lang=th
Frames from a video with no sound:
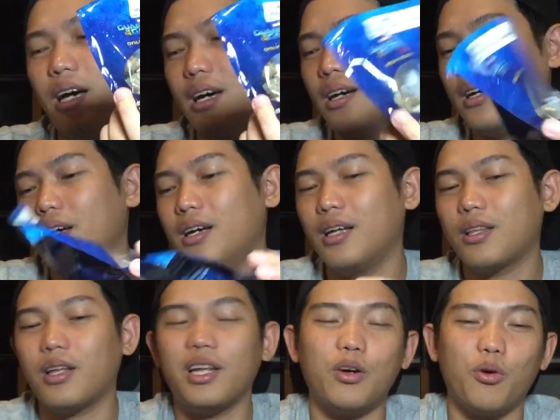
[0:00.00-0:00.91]
ดนะจ๊ะ
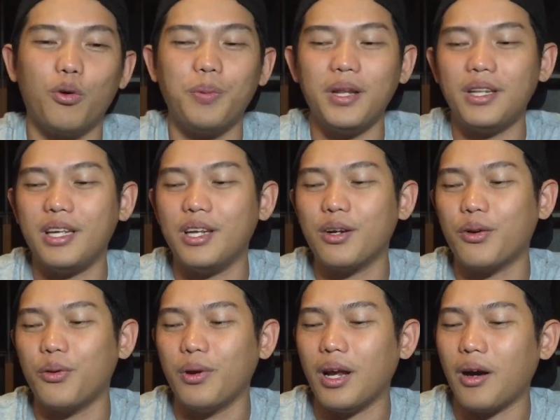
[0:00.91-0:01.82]
ตอนนี้กรูดเป็น
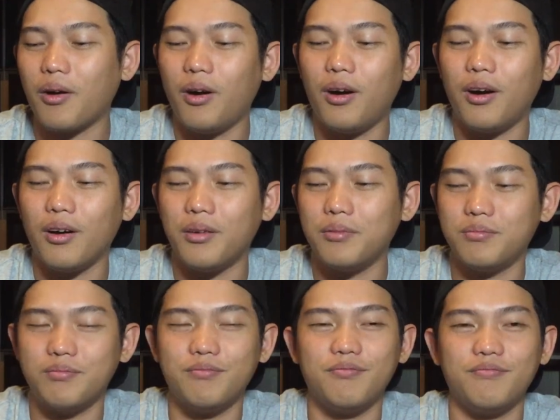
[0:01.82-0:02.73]
ทีมกรูดแล้วก็
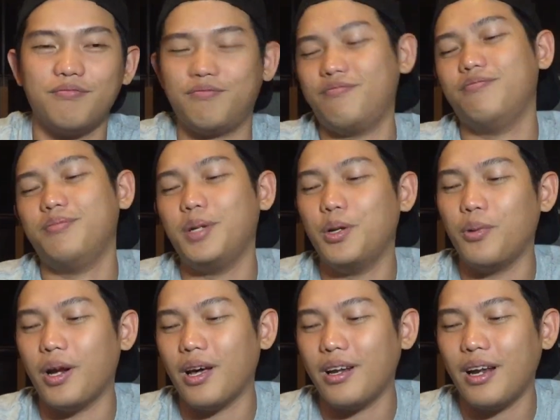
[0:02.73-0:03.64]

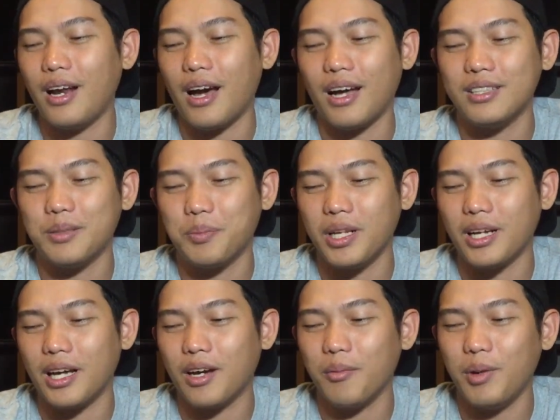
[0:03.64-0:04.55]
ไม่รู้นะในหนังอาจ
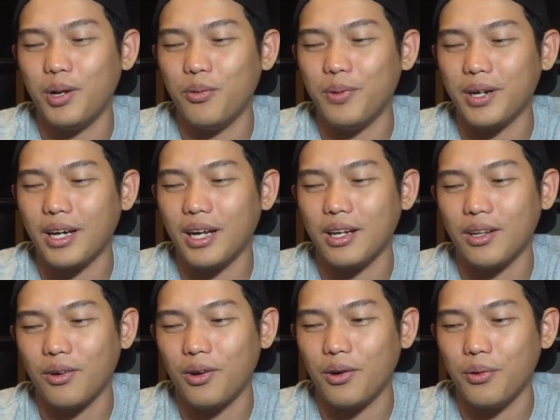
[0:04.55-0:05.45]
จะเป็นยังไงก็ไม่รู้เหมือน
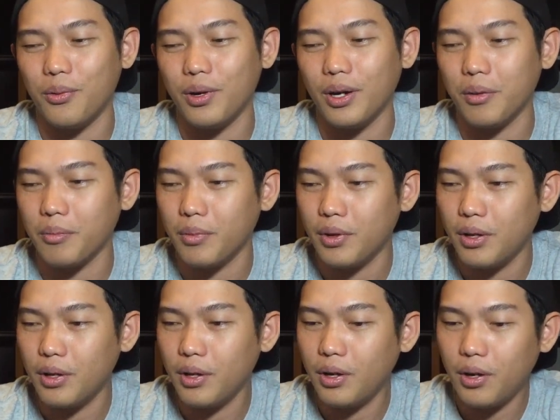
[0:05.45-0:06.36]
กันต้องรอดูนะครับ
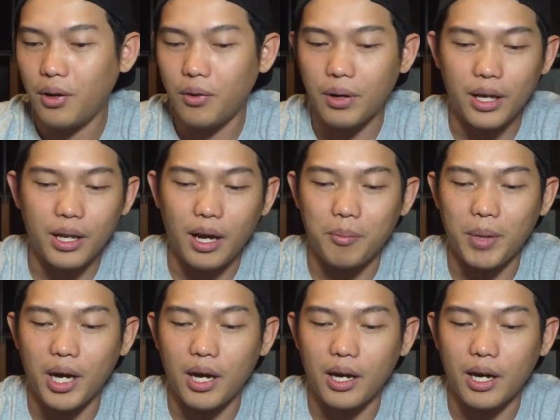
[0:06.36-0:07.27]
โอเค
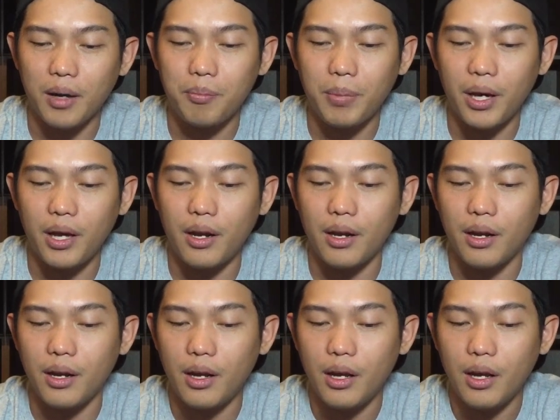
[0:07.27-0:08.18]
ถัดมานะครับเป็
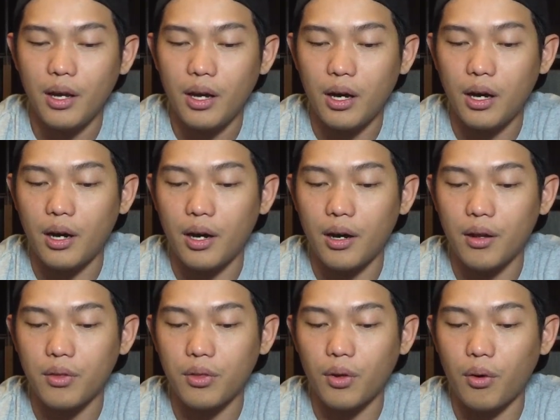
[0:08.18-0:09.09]
น
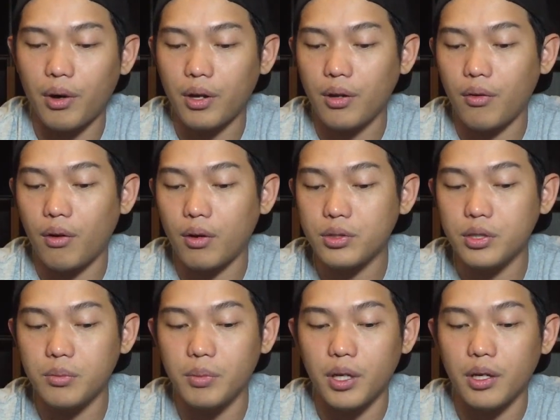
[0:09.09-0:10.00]
ตอร์เรน
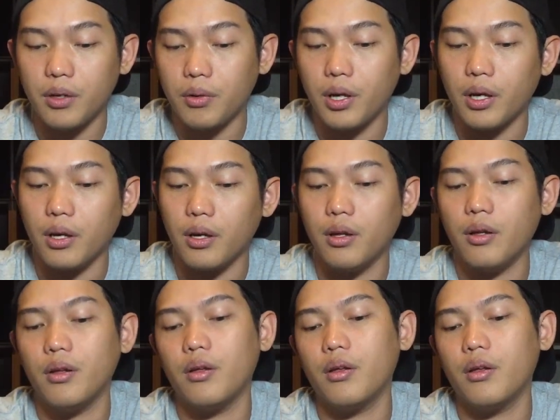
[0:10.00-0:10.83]
ร็อกใช่ไหมโอเค